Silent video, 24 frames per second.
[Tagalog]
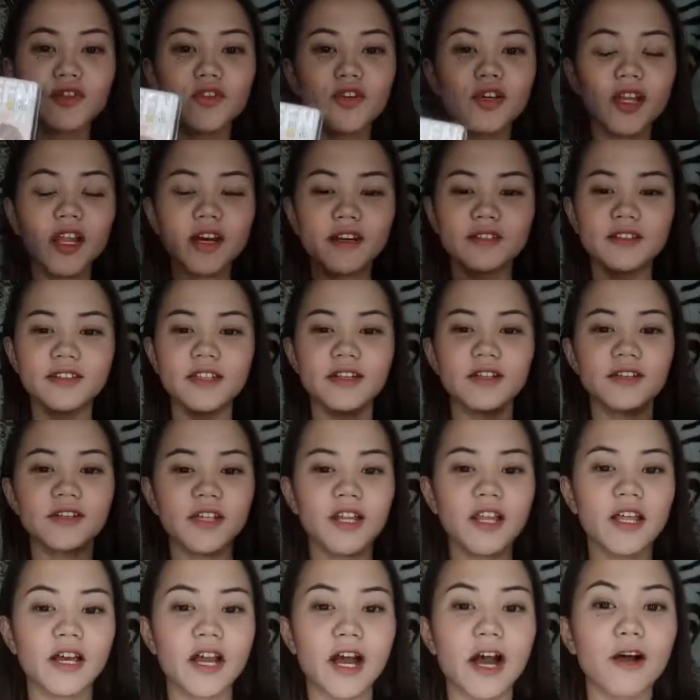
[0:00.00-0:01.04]
totoo lang, wala
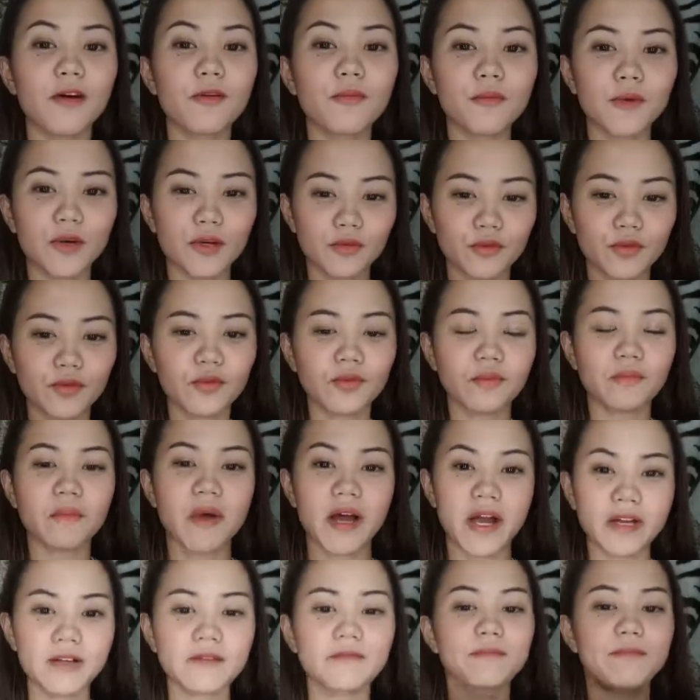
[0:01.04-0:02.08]
talaga ako marunong
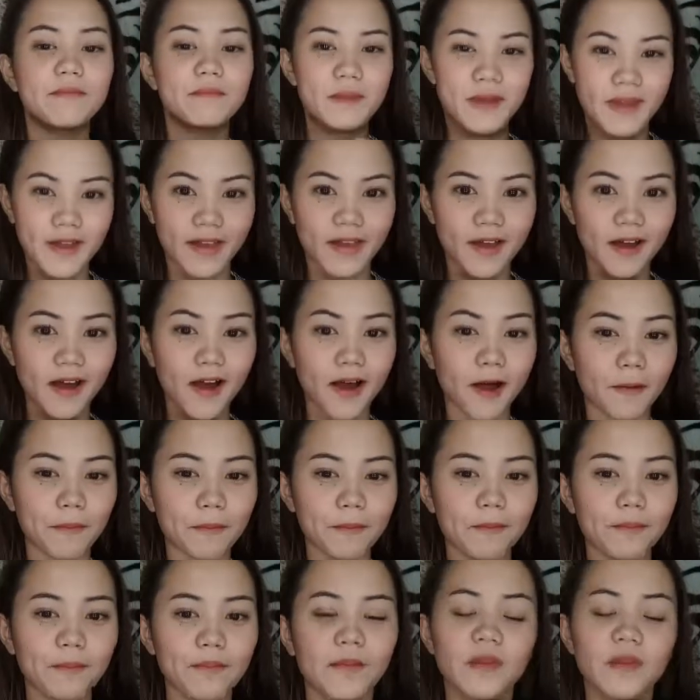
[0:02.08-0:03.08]
mag-makeup.